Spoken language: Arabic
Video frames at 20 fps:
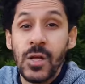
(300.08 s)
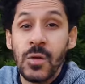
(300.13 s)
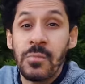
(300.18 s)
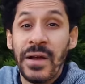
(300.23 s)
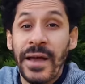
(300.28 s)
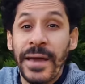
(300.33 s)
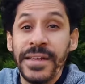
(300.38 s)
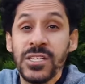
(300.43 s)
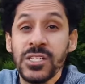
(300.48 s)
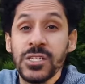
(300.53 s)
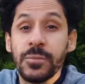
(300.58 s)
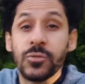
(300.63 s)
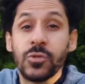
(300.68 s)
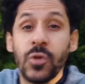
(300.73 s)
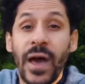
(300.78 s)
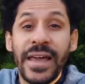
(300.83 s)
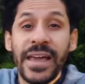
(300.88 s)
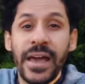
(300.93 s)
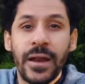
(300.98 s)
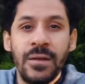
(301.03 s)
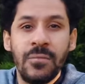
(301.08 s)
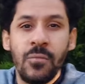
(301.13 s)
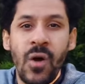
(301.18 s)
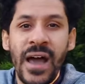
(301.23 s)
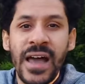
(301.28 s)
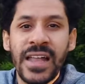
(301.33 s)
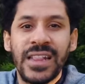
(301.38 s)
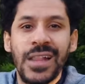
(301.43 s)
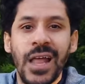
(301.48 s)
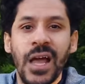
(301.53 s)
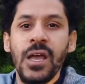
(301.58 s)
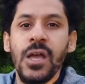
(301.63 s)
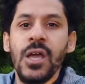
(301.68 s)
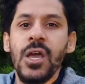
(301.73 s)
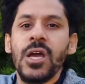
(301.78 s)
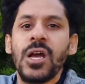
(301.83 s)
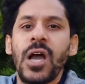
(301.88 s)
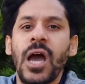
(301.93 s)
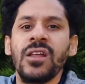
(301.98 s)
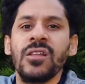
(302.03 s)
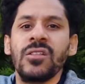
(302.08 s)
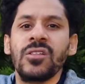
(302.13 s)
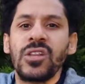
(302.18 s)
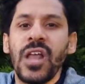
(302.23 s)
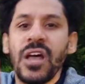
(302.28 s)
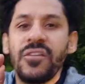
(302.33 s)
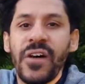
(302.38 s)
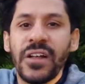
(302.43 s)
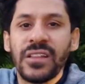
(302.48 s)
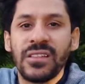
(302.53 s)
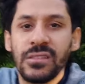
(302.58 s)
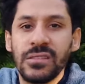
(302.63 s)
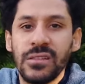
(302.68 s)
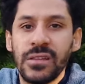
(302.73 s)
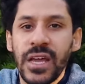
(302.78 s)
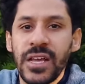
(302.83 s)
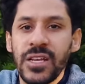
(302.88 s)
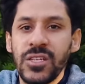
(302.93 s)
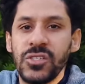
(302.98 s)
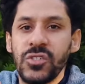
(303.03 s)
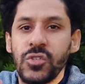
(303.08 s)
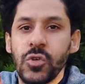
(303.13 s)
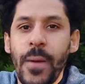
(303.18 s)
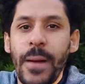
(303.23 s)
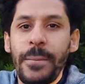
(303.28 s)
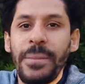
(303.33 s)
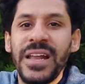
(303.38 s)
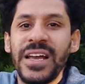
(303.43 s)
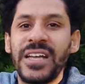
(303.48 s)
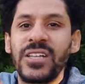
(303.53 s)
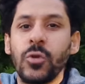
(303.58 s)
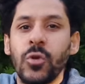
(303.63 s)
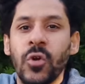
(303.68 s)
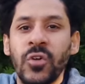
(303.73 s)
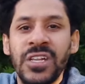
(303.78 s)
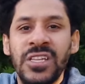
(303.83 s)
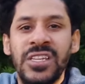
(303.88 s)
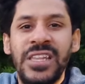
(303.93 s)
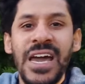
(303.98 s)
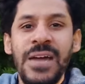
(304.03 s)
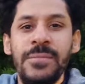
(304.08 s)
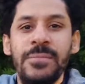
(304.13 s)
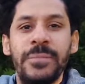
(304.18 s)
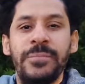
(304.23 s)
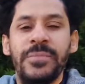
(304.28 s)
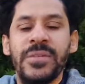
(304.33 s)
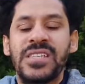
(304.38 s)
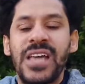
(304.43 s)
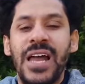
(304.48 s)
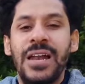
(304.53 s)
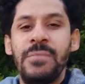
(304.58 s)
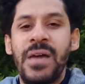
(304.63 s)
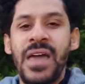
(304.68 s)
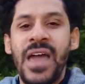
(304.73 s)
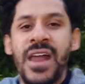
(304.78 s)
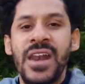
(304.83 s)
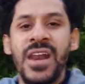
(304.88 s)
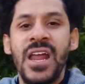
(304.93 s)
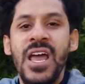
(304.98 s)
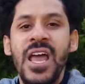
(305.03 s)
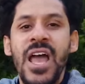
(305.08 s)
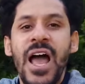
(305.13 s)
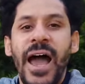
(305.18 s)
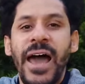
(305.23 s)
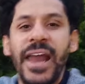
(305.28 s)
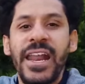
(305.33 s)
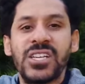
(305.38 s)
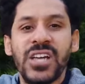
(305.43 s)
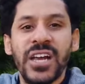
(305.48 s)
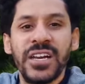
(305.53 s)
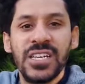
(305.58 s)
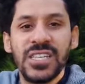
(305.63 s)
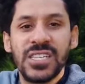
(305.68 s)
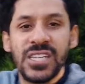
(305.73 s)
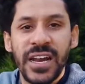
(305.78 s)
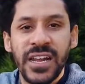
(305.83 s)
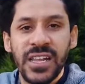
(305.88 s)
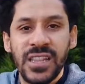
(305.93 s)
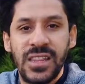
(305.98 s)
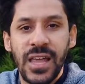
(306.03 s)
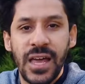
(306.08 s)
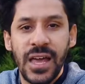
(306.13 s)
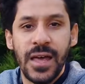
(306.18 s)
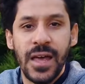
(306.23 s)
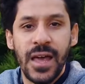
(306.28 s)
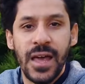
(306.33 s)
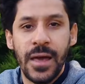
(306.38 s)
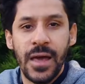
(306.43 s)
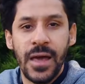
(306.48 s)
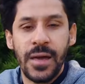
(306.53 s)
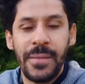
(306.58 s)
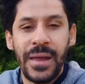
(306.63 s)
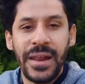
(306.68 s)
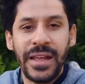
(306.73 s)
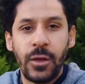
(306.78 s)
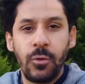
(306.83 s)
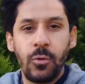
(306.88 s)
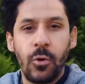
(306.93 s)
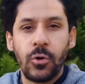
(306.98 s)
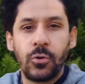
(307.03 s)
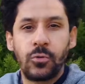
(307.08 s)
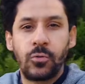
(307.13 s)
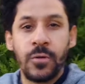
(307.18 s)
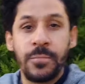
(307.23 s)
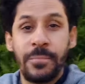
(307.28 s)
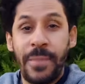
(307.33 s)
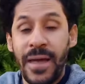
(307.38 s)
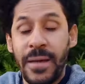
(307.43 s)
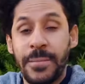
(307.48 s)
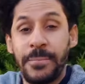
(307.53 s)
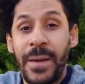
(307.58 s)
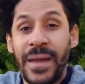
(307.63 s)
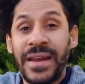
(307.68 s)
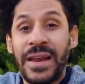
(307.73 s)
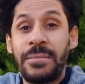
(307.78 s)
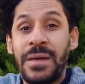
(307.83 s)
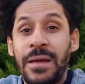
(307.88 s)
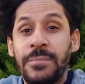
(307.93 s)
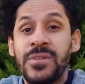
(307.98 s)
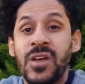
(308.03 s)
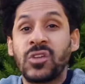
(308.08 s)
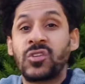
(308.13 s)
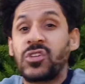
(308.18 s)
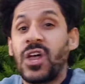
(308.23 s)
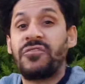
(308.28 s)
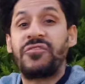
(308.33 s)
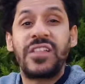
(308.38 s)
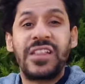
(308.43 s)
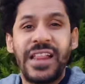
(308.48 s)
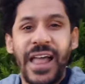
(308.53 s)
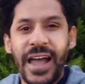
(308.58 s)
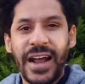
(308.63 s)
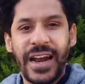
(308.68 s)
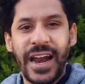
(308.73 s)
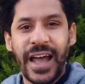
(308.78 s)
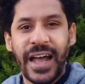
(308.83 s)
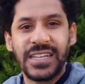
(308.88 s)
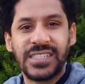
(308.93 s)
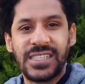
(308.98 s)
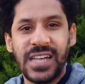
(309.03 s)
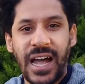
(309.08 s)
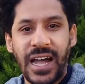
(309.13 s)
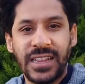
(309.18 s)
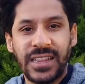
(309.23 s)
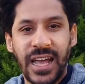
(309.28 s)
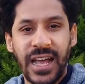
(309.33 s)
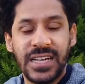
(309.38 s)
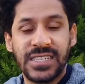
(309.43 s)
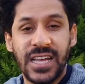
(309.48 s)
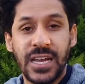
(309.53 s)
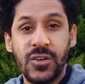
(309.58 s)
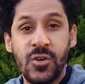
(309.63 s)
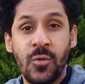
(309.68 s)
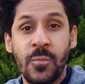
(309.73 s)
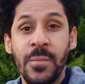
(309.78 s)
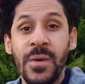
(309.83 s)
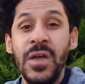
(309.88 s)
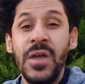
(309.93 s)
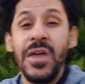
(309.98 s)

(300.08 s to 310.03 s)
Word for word: لو ما كانتش بتغير المعادله كان انتفض الذباب الالكتروني الداعم لابن سلمان علشان يساند آه، ملك الاردن بينما لم ينتفض لاجل غزه حتى هذا اليوم